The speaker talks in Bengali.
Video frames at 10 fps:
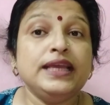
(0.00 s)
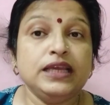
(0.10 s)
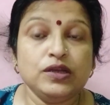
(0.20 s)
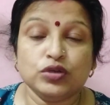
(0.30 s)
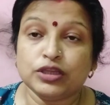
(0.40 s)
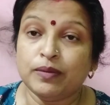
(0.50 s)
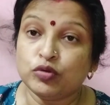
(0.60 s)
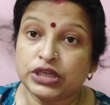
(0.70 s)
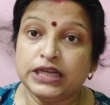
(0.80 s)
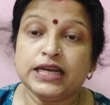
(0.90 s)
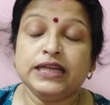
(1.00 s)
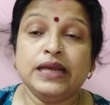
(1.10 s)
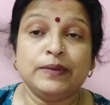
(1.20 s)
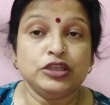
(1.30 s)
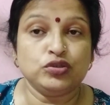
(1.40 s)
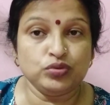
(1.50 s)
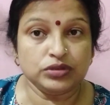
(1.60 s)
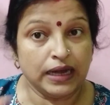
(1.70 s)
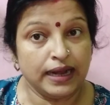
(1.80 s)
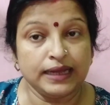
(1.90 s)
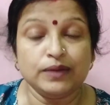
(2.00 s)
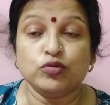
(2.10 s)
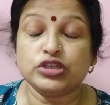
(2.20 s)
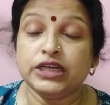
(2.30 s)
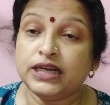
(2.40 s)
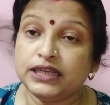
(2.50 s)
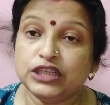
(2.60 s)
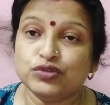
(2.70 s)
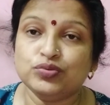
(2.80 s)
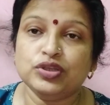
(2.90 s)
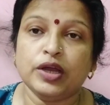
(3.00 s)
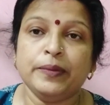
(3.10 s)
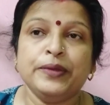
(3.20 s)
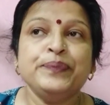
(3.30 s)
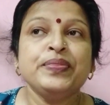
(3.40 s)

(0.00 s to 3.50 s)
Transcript: কি কি করতে হবে মশারি টাঙিয়ে আমাদের তার আগে মশারি টাঙিয়ে শুতে হবে